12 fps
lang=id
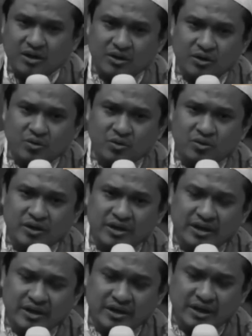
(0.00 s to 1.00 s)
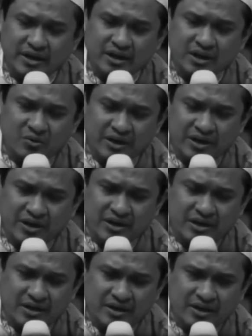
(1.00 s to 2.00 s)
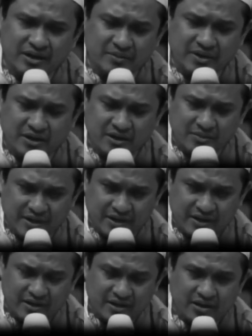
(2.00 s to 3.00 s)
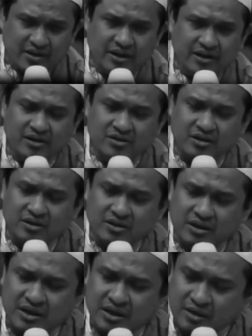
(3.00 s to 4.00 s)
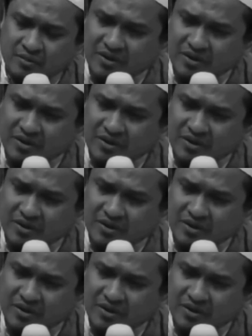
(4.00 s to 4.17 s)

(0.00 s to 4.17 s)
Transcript: ولقد أوحي إليك وإلى الذين من قبلك لئن أشركت